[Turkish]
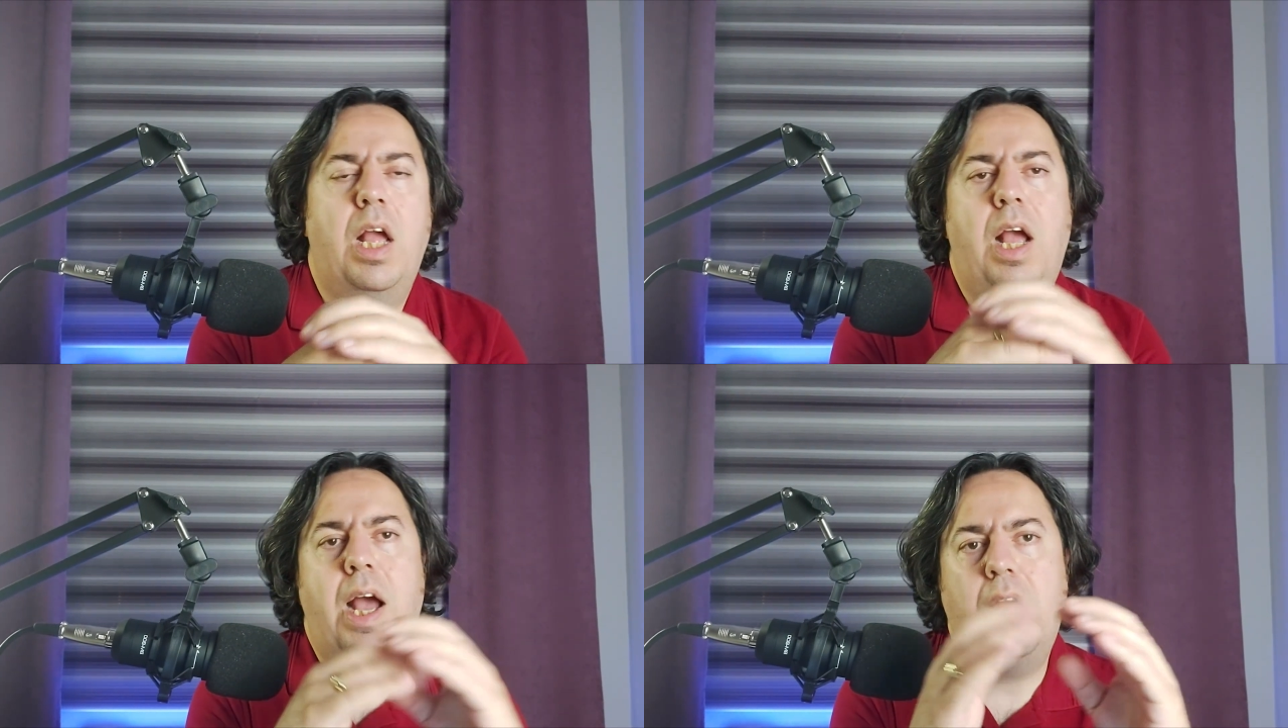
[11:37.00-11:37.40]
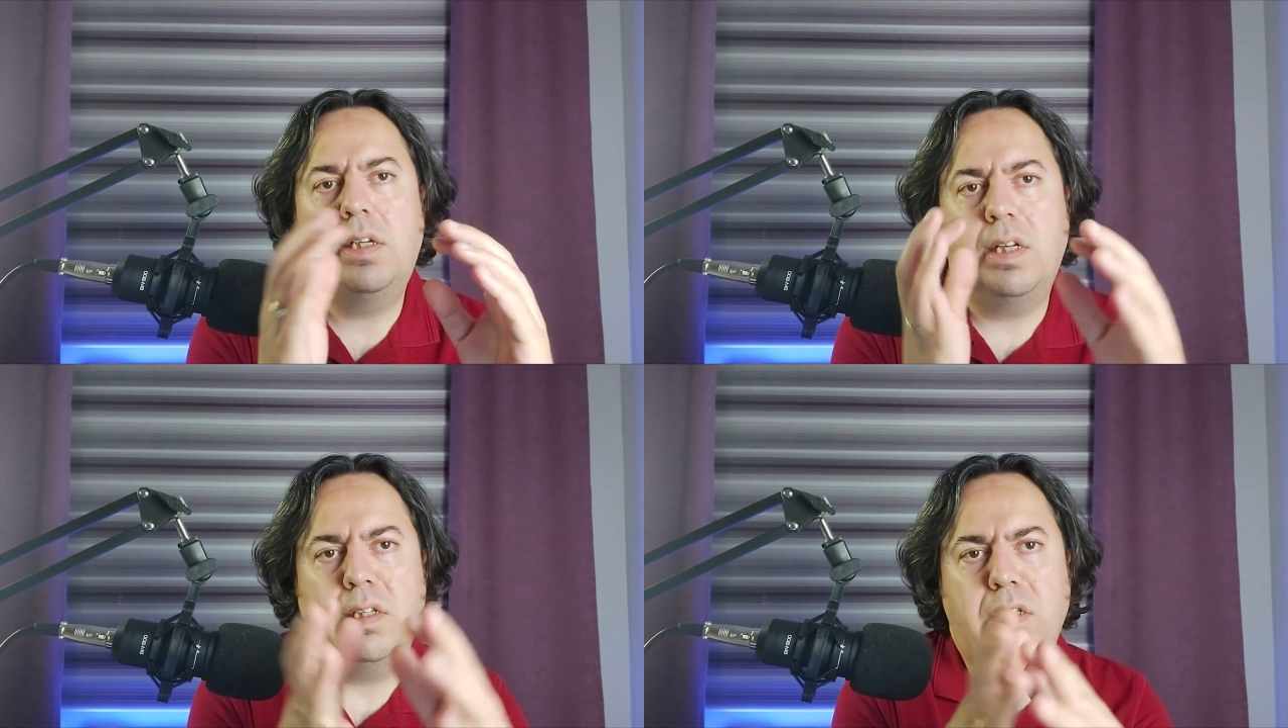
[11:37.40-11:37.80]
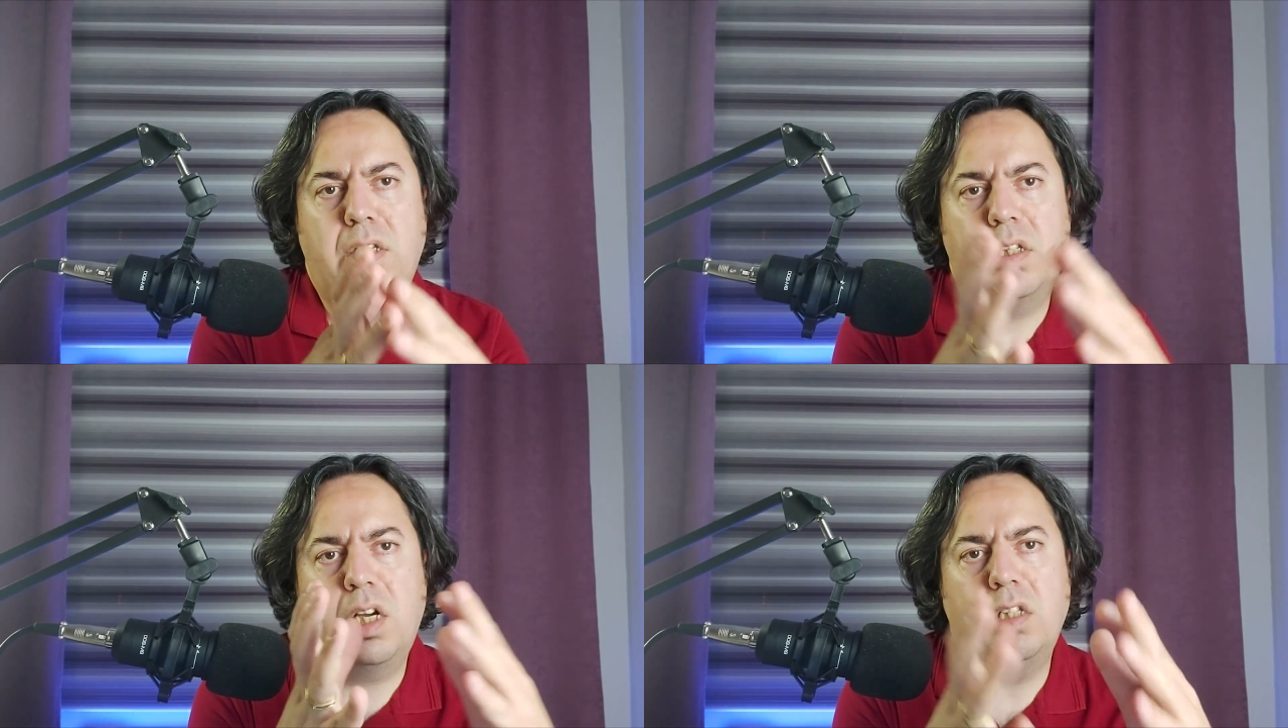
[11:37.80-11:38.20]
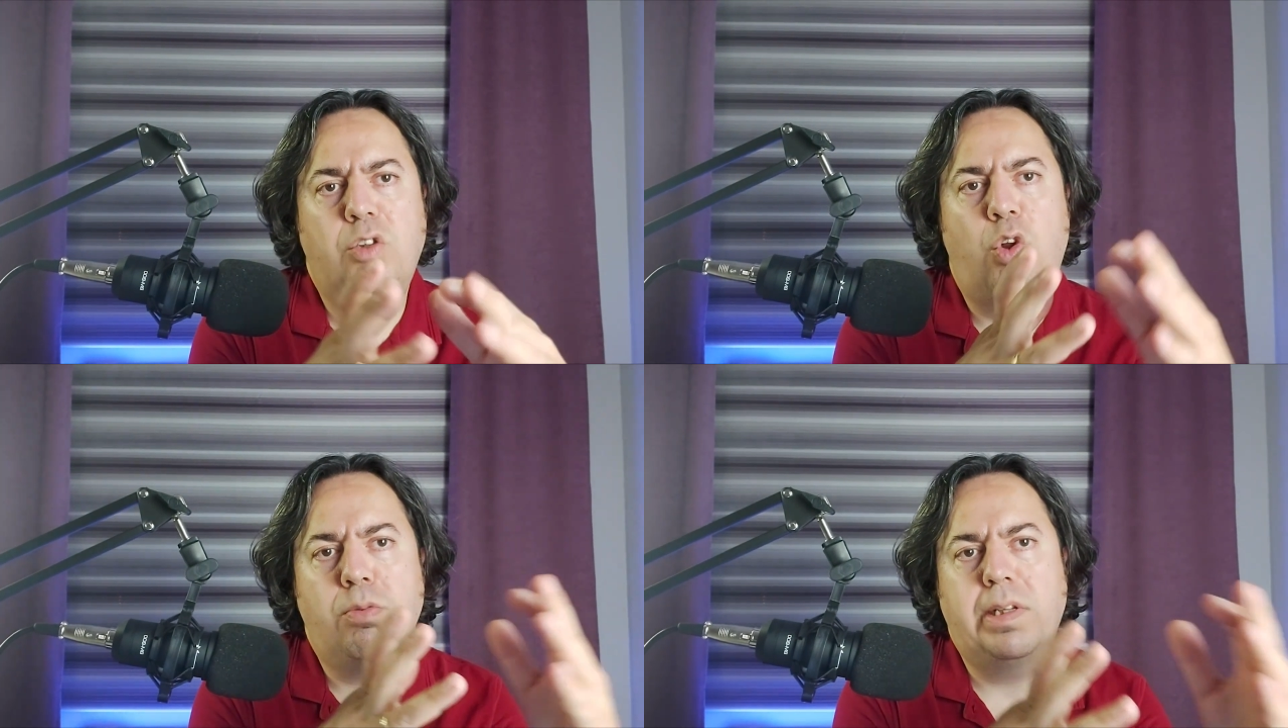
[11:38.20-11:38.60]
Her kadının
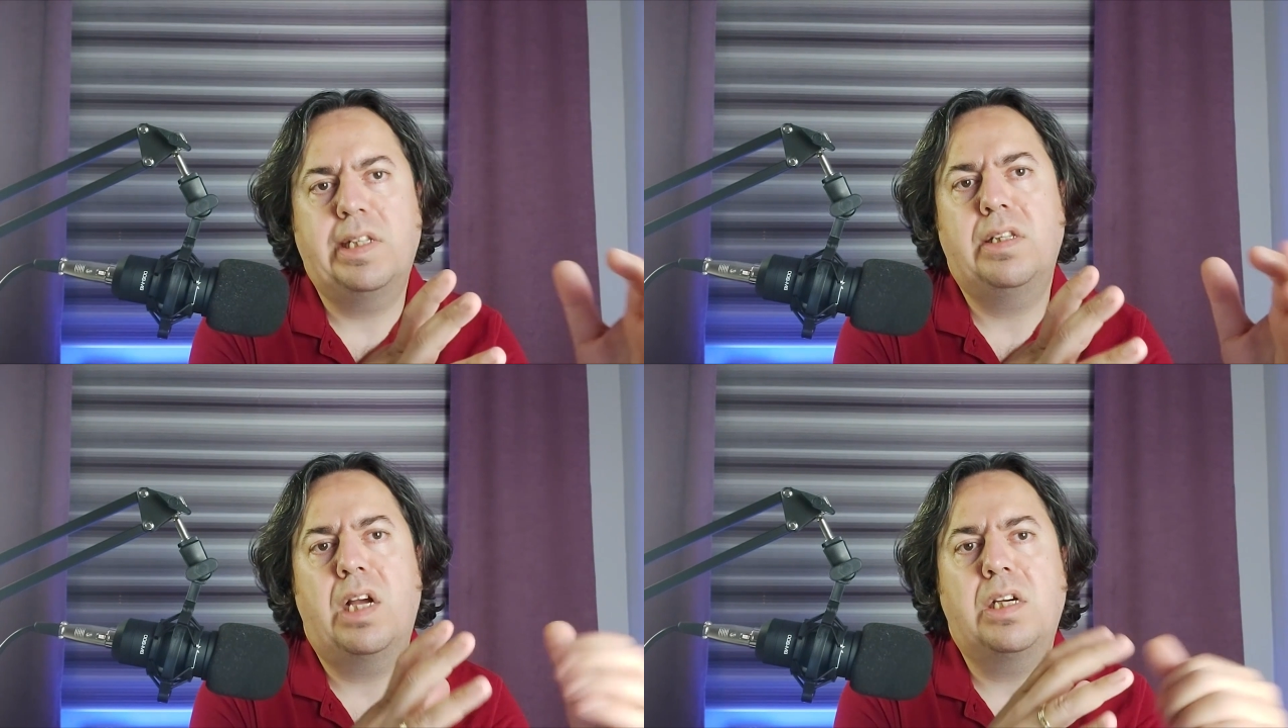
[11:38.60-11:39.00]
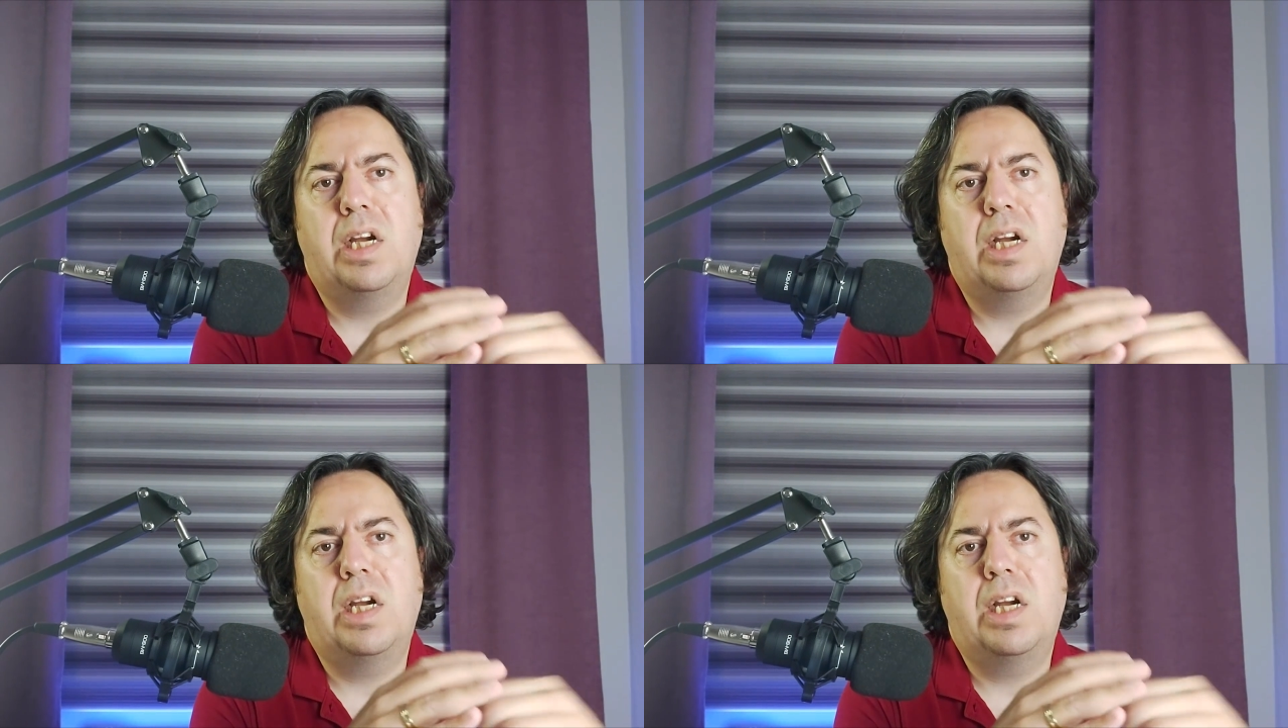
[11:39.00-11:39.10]
kadın olmasından